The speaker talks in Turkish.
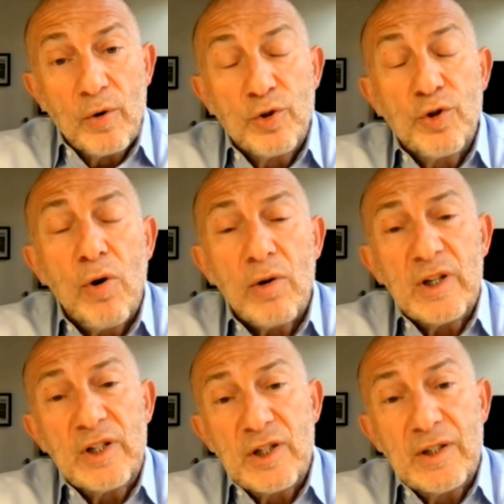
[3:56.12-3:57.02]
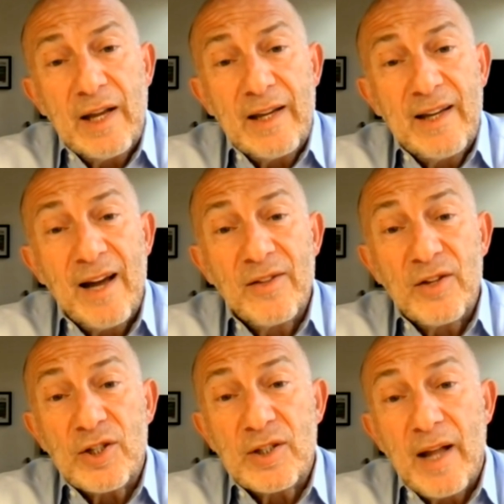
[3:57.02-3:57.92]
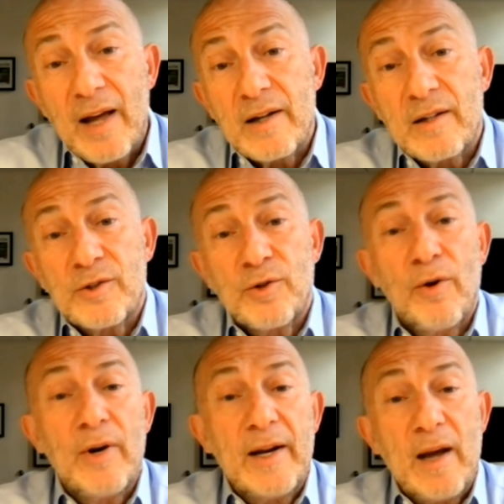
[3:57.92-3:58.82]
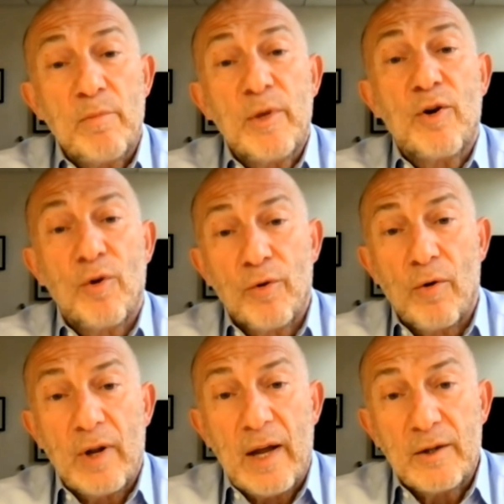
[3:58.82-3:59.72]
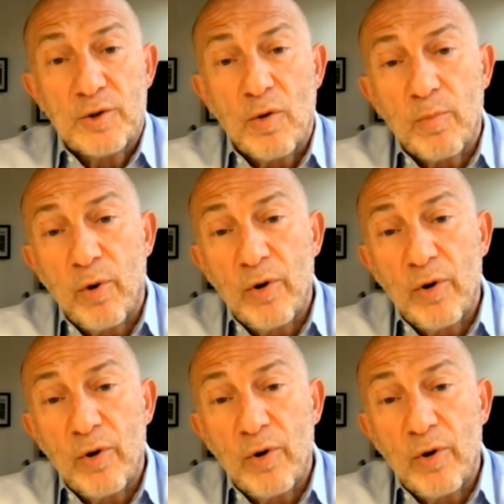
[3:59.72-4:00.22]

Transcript: çok içinde yanlışlar söylenen bir konu olan, çok